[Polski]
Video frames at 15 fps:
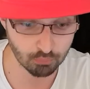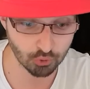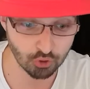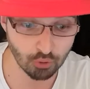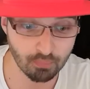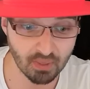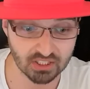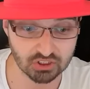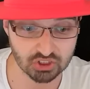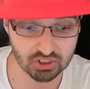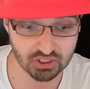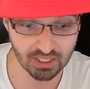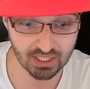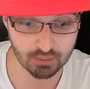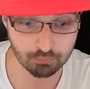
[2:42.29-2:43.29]
po dobach
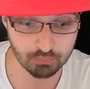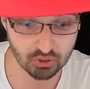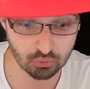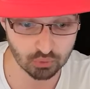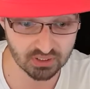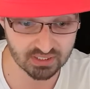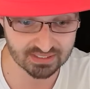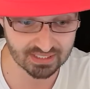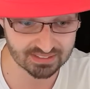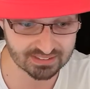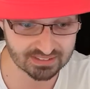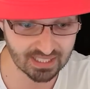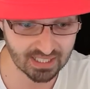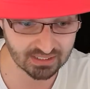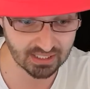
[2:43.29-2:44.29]
czterech Pikulisa
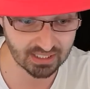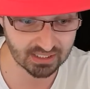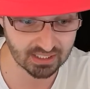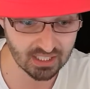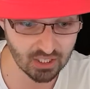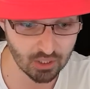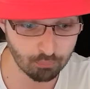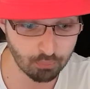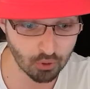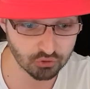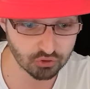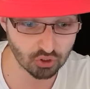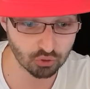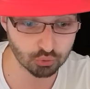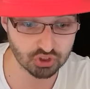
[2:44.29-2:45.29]
zdaniach
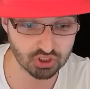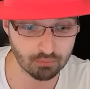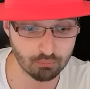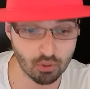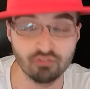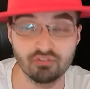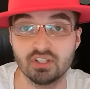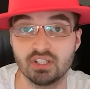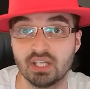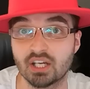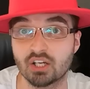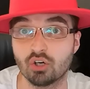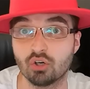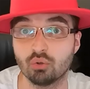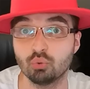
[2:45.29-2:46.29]
podjął się mowy
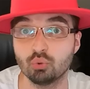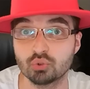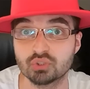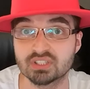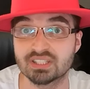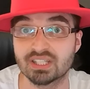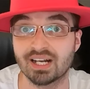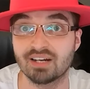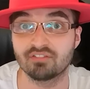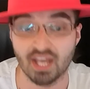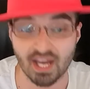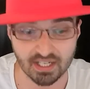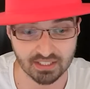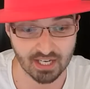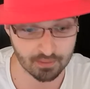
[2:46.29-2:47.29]
jego
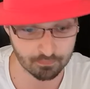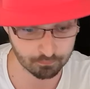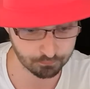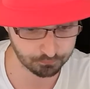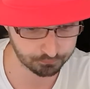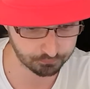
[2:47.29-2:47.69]
uzdrawiania.